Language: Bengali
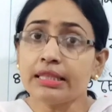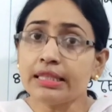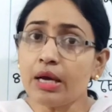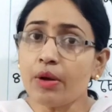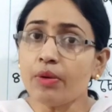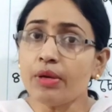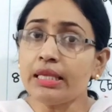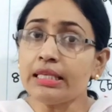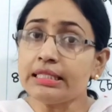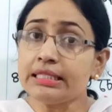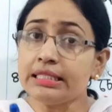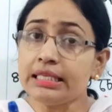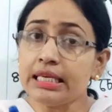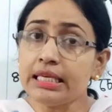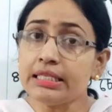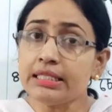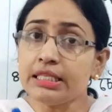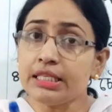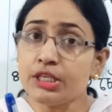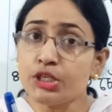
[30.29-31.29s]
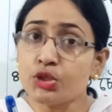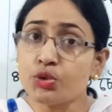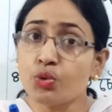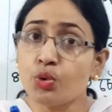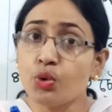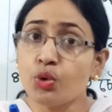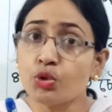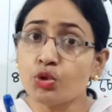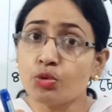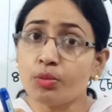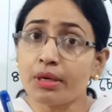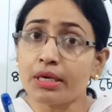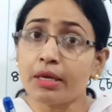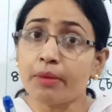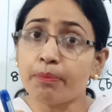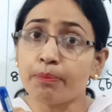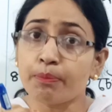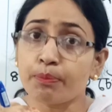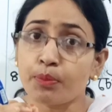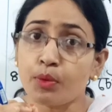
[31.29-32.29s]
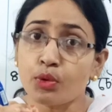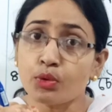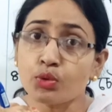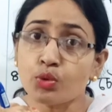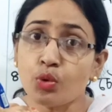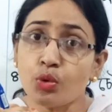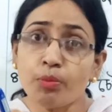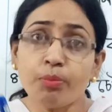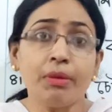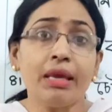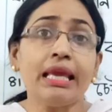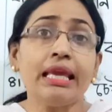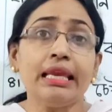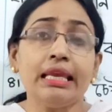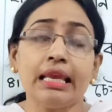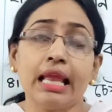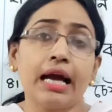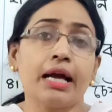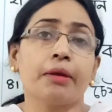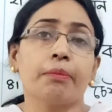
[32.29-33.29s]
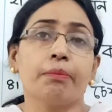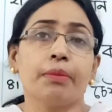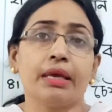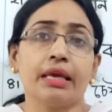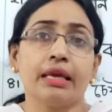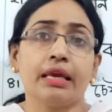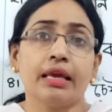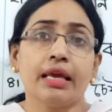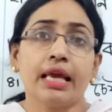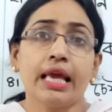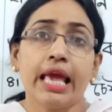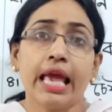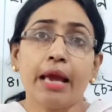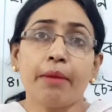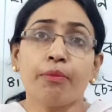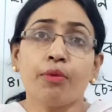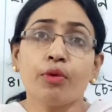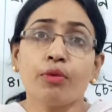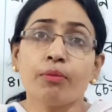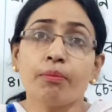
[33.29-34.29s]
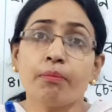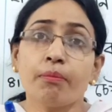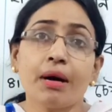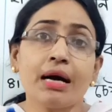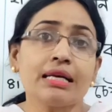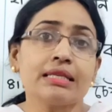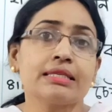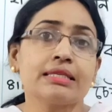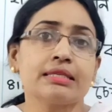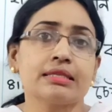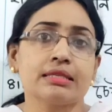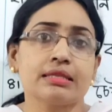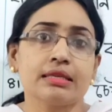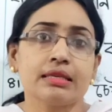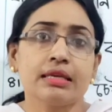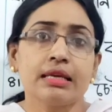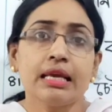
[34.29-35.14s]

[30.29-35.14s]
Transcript: তাহলে যে জিনিসগুলো তোমাকে প্রথমেই লাগবে এবং মাস্ট